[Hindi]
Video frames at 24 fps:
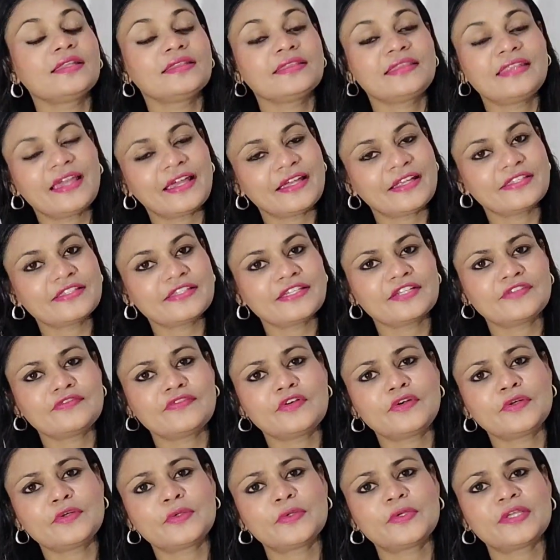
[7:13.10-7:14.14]
दैट्स इट
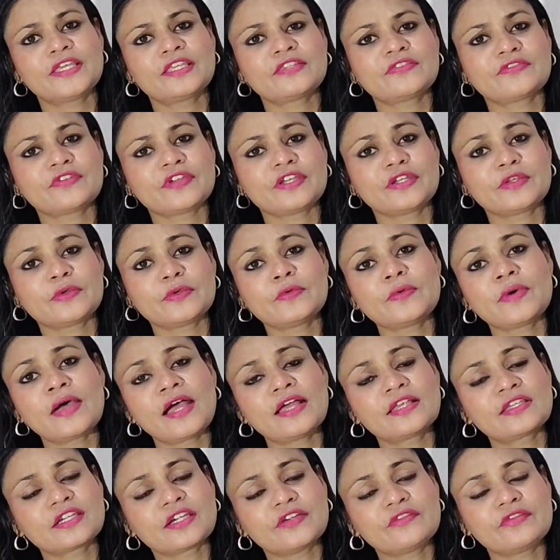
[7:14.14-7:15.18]
फॉर टूडेज़ वीडियो
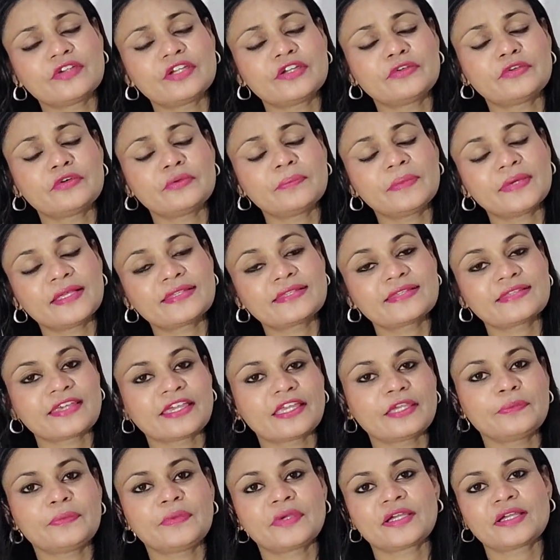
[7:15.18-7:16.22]
आज का वीडियो बस
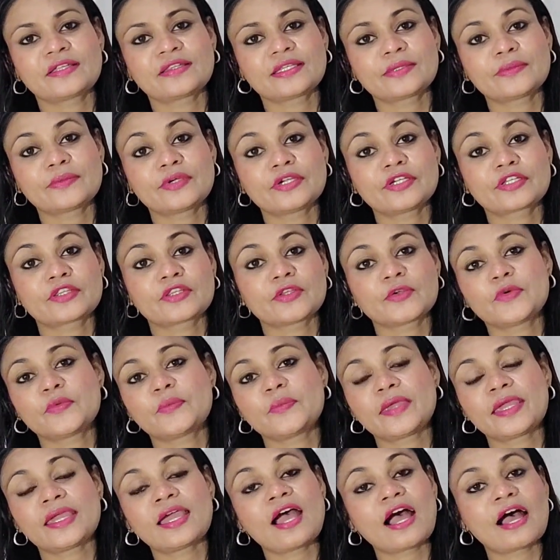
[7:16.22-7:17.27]
यहीं पे ख़त्म करती हूँ
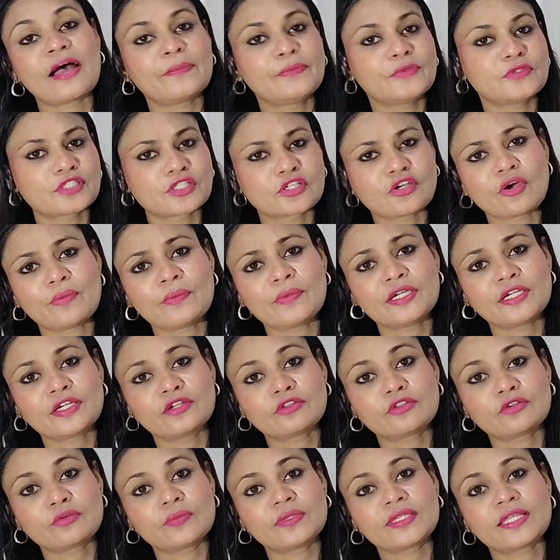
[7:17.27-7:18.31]
मैं आप मुझे कमेंट
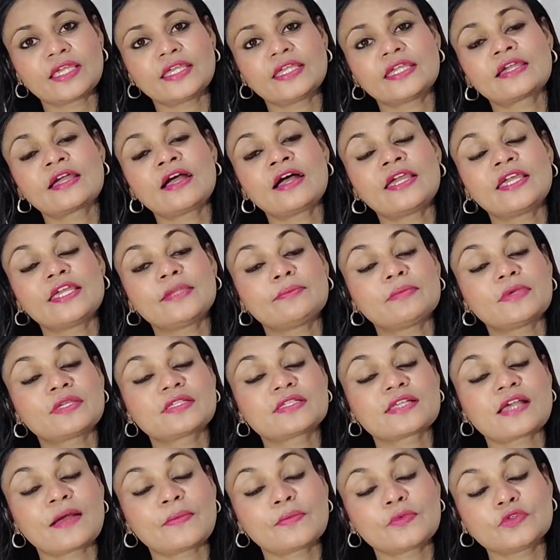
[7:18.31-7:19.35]
के थ्रू बताइएगा इनमें
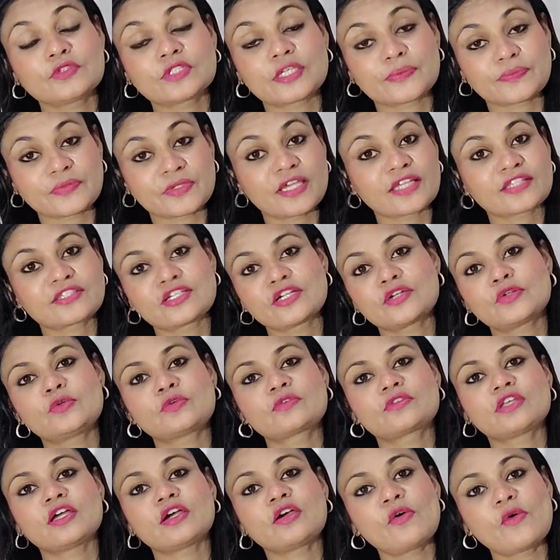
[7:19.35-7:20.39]
से आपको सबसे अच्छा
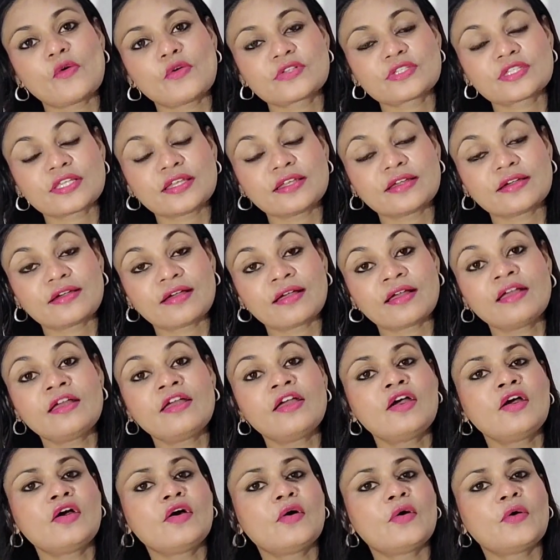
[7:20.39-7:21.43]
कुर्ता कौन सा लगा
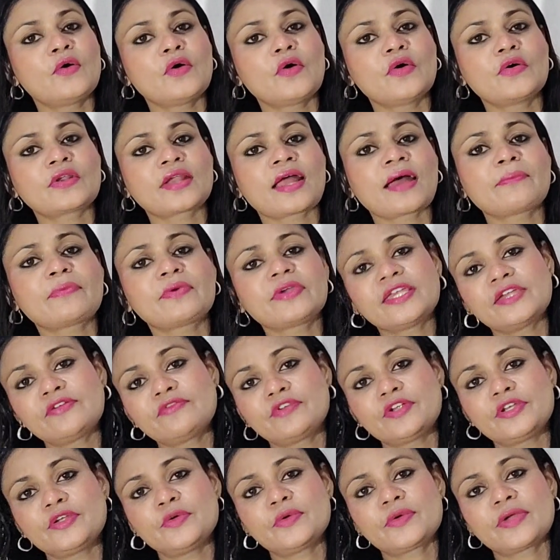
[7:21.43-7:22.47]
और आपको ये
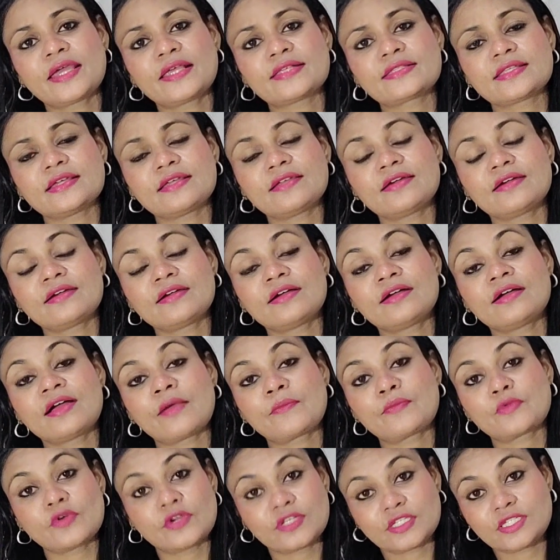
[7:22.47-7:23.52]
वीडियो कैसा लगा
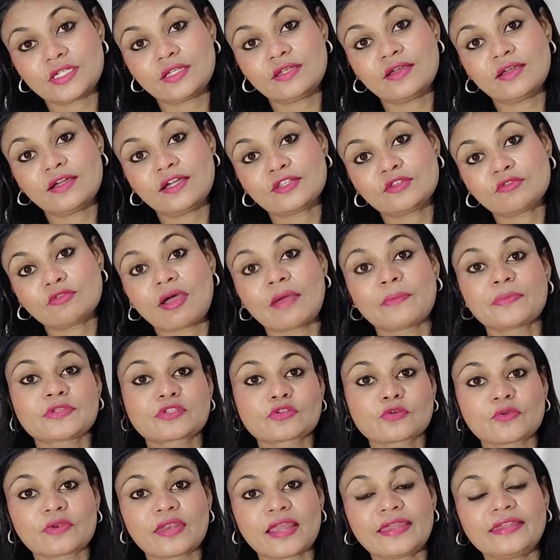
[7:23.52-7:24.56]
आपको अच्छा लगा तो आप
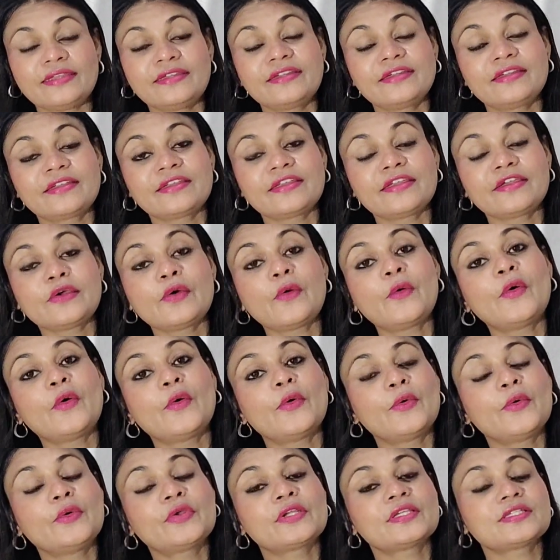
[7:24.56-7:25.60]
इसको लाइक करें
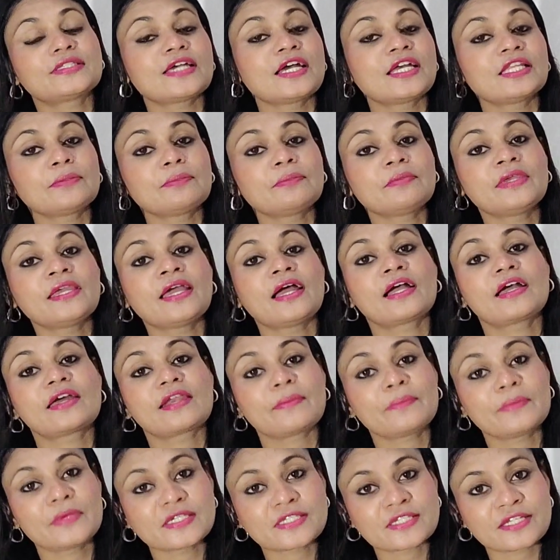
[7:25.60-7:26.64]
और साथ में अगर
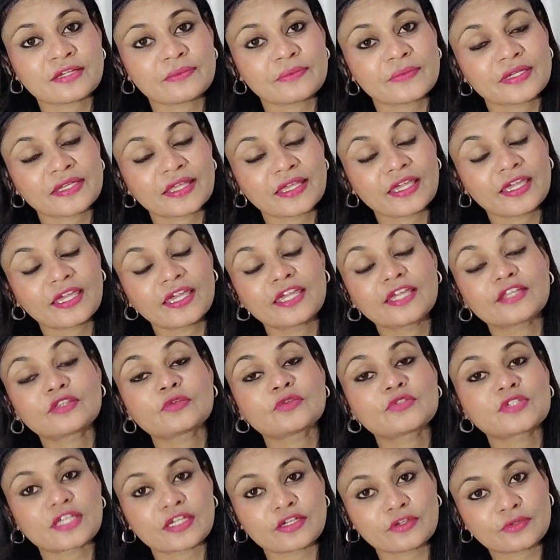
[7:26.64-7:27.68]
आप मेरे चैनल पे नए हैं
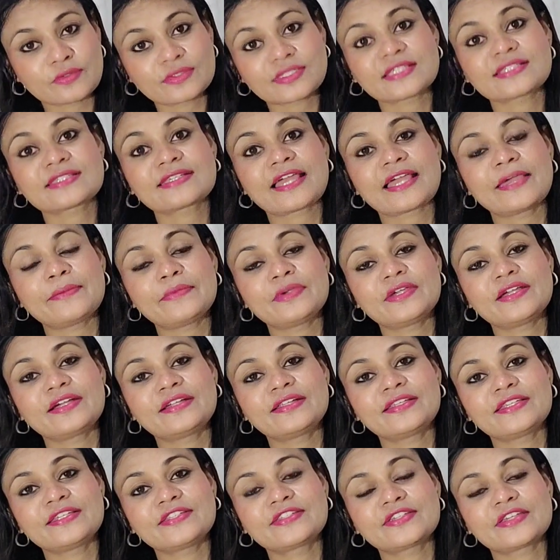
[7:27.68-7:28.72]
तो चैनल को सब्सक्राइब भी
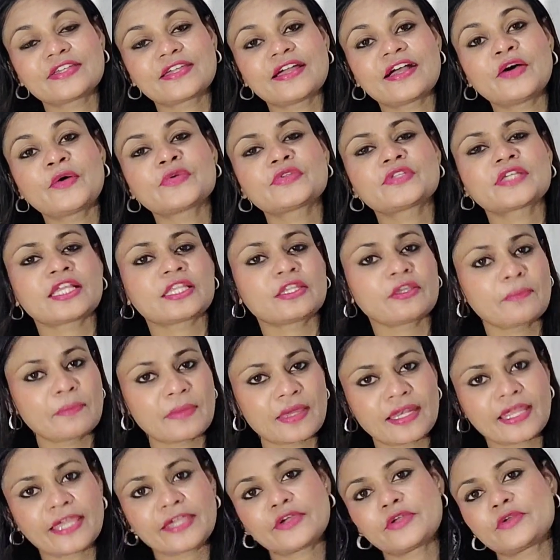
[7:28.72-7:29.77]
कर लीजिएगा और साथ में
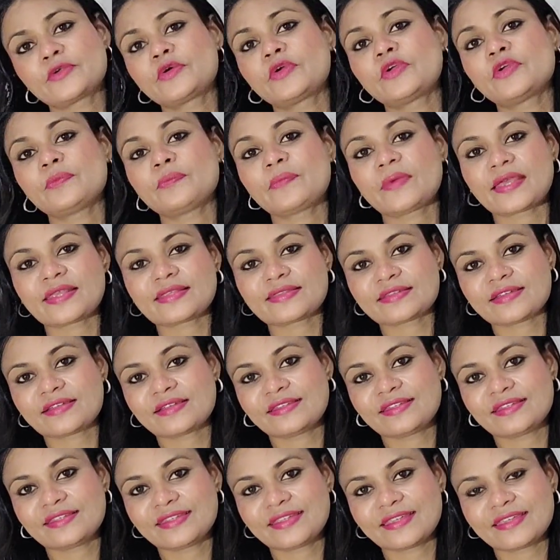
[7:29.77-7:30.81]
बेलाइकन को भी प्रेस
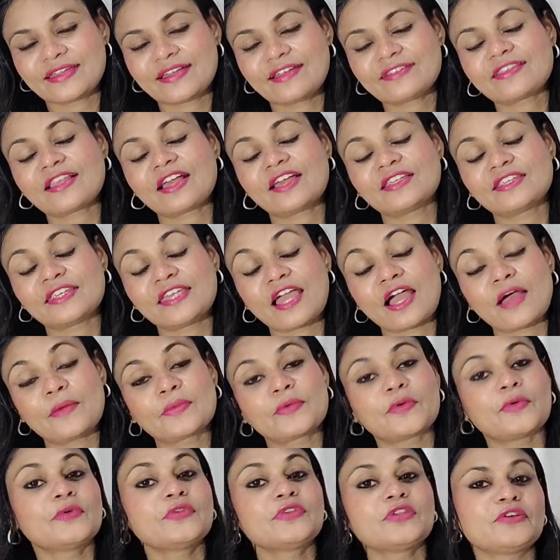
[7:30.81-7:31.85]
कर दीजिएगा ताकि
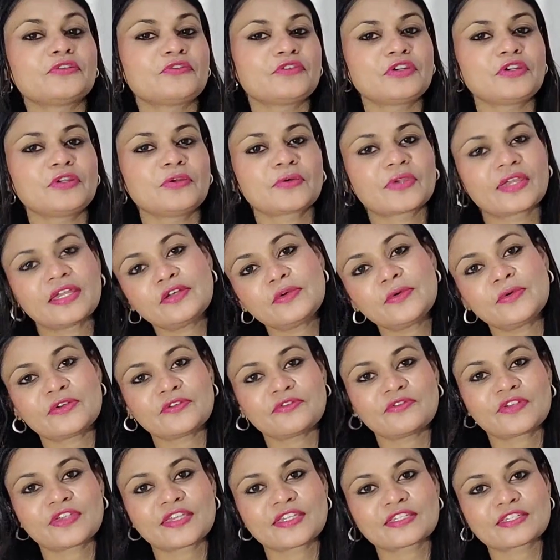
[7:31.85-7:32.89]
आपको न्यू वीडियो की
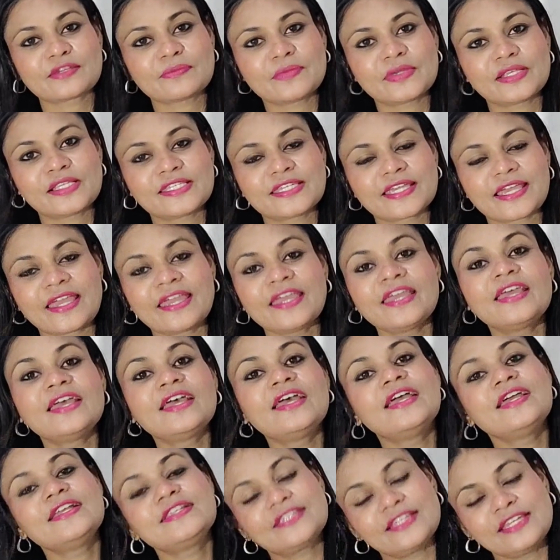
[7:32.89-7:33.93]
नोटिफिकेशन मिल जाए
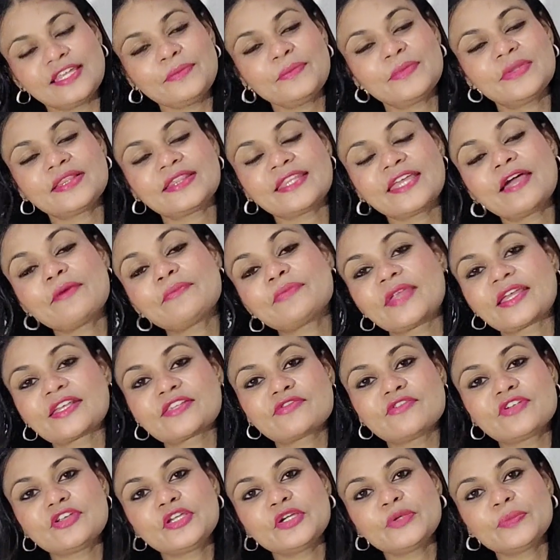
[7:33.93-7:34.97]
चलिए मिलते हैं हम
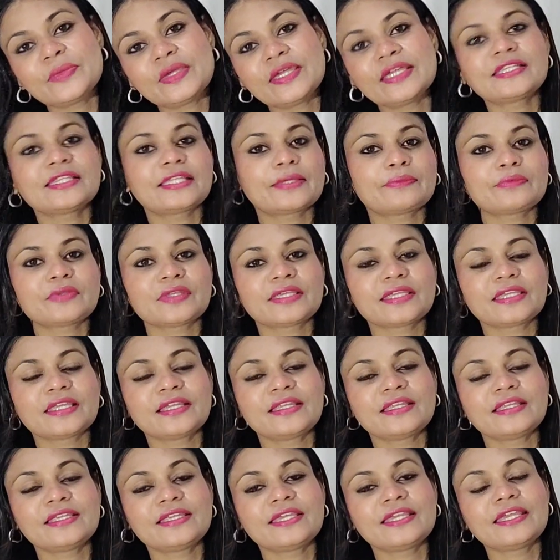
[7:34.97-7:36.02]
नेक्स्ट वीडियो में तब तक
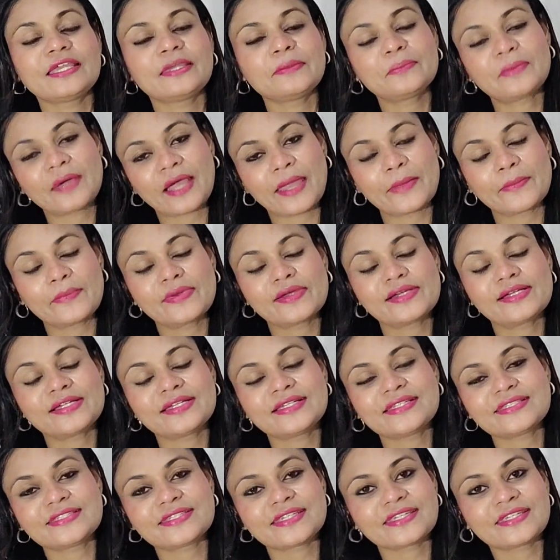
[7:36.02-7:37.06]
के लिए बाय
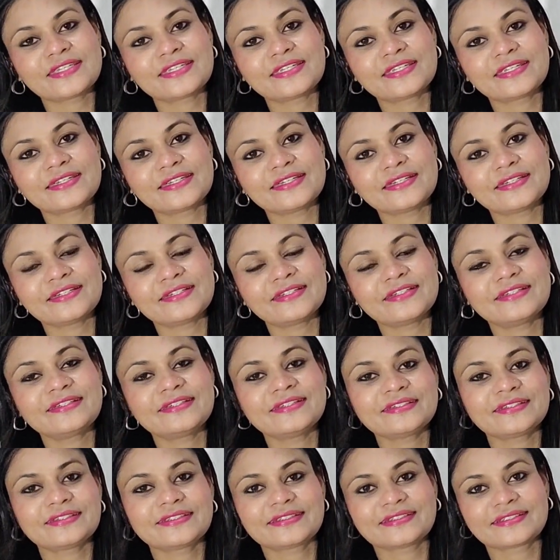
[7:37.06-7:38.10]
बाय टेक केयर